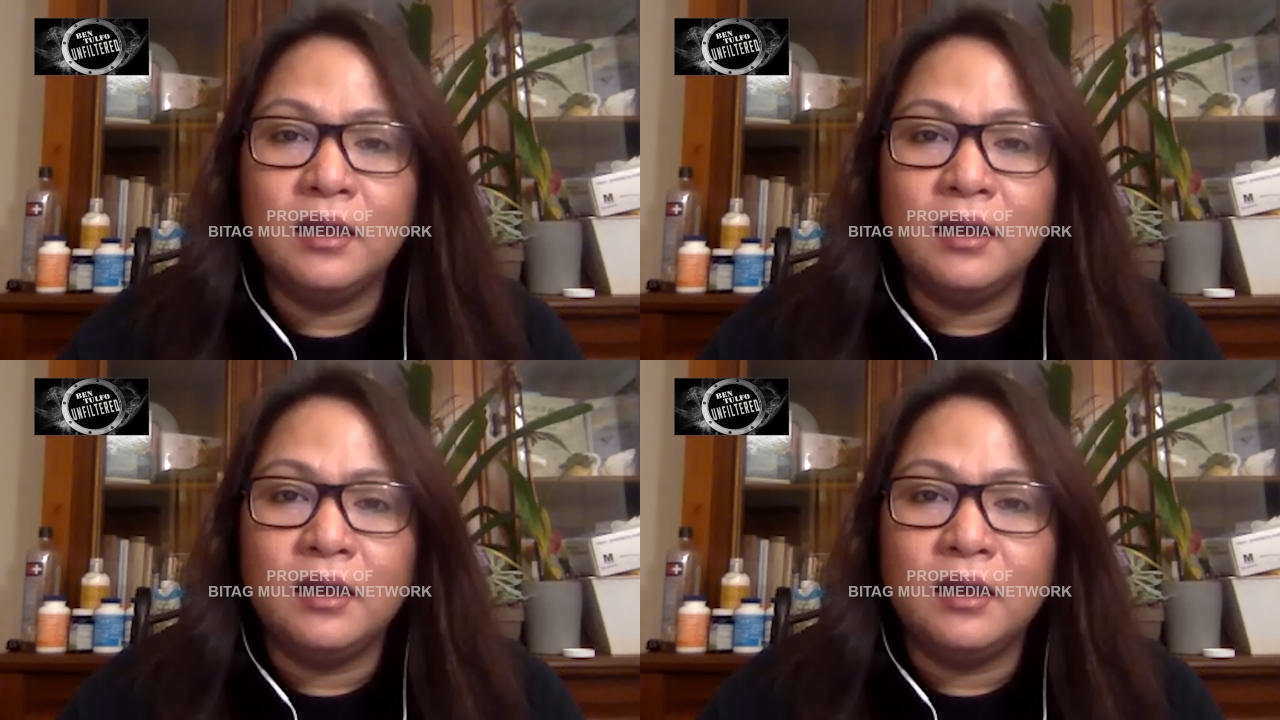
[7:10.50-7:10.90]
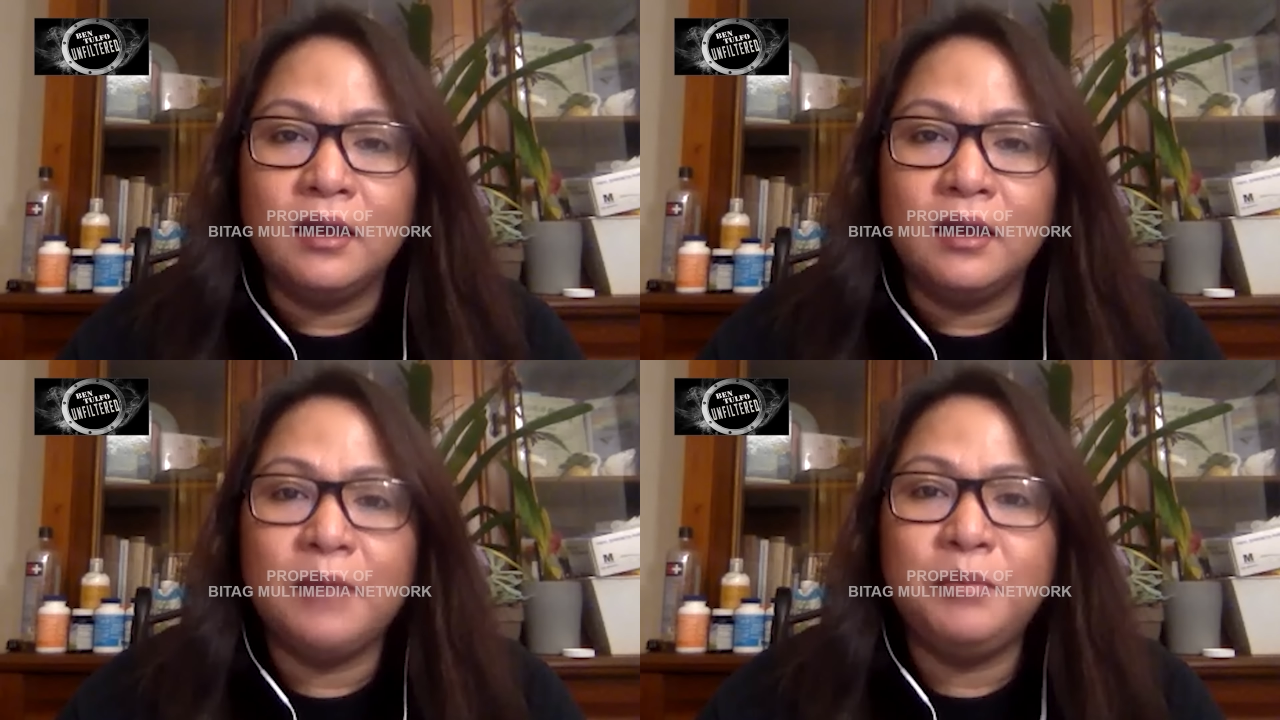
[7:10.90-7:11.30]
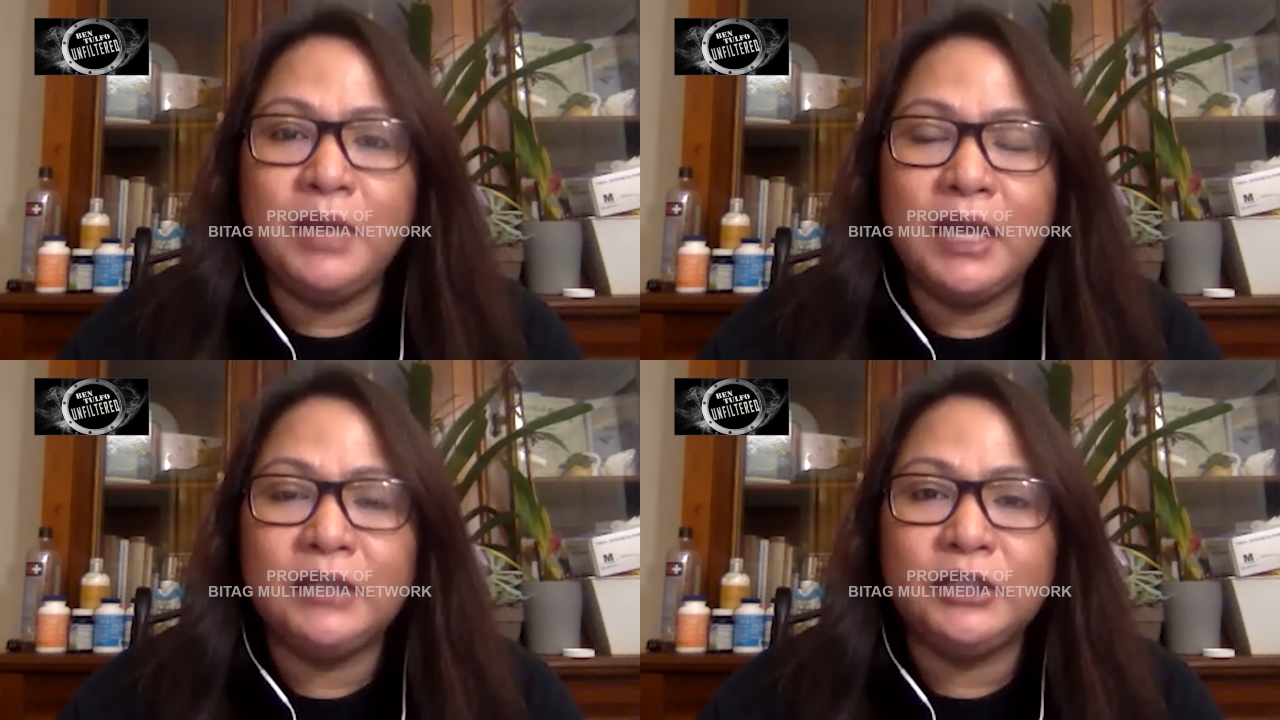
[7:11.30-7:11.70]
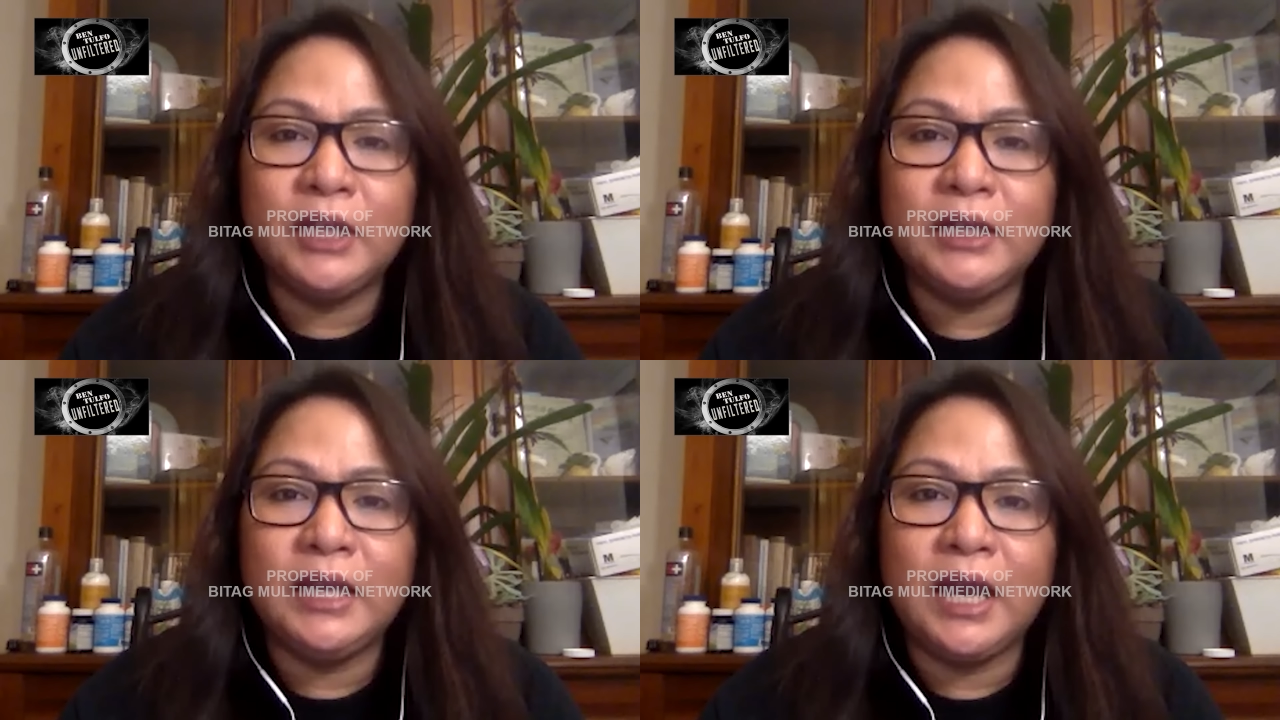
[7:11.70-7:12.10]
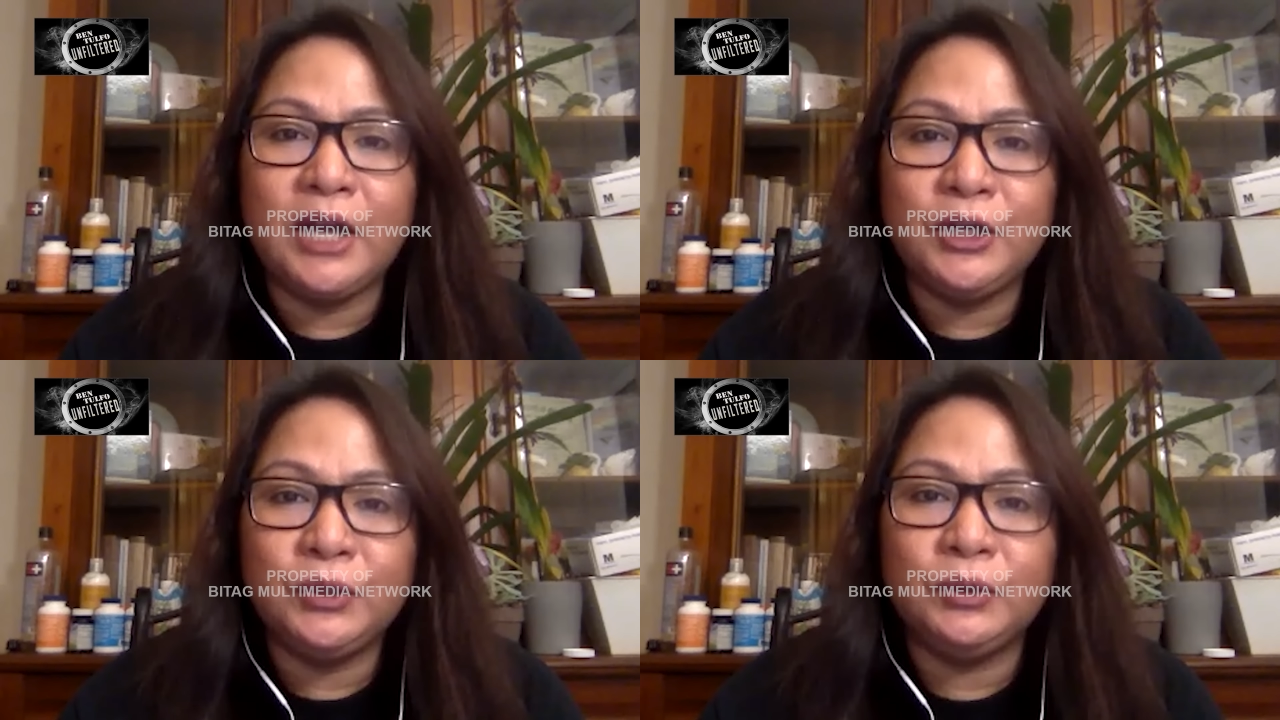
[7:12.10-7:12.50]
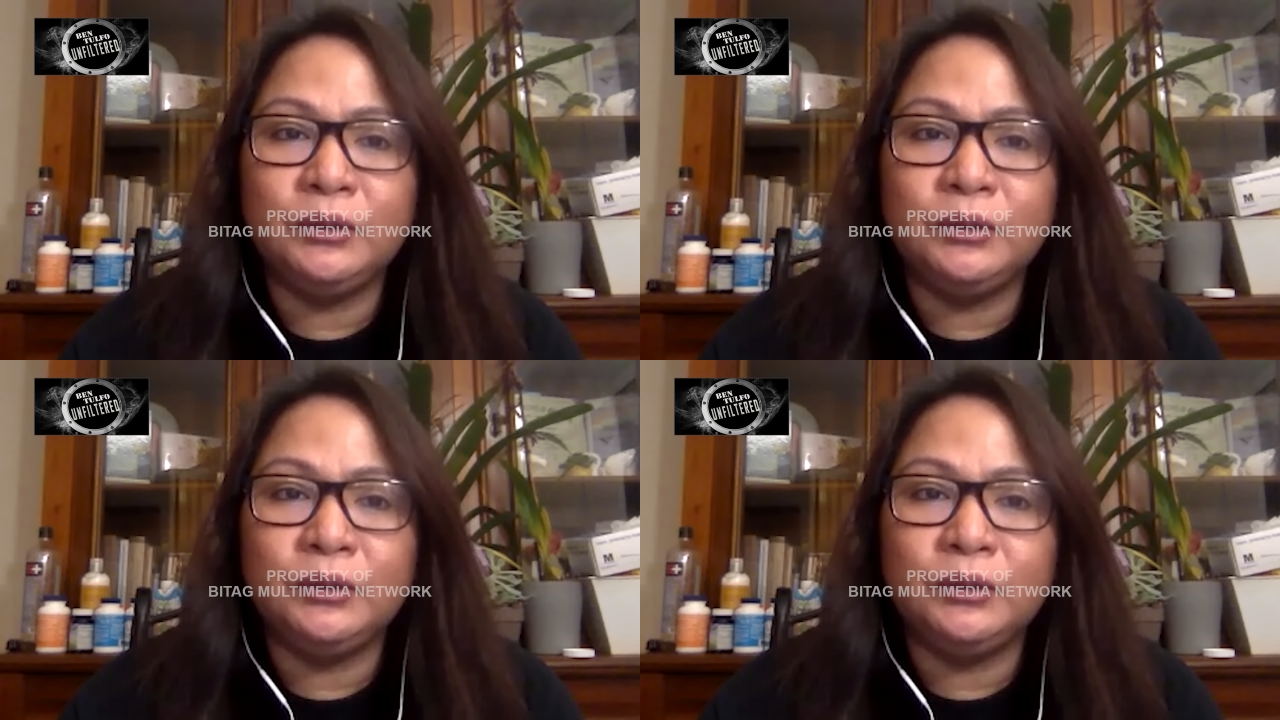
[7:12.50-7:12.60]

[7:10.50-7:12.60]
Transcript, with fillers: uh, sinabihan siya ni Arnold